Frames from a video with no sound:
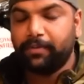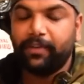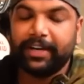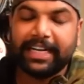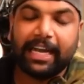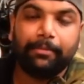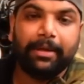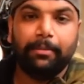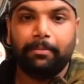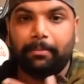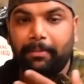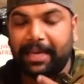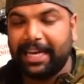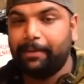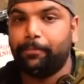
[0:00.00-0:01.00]
परफेक्ट टाइमिंग
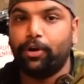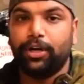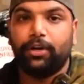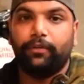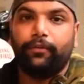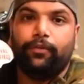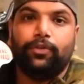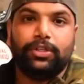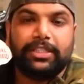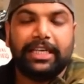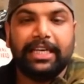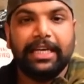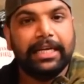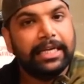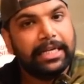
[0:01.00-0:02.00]
मेरे पॉइंट ऑफ व्यू
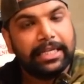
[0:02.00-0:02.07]
से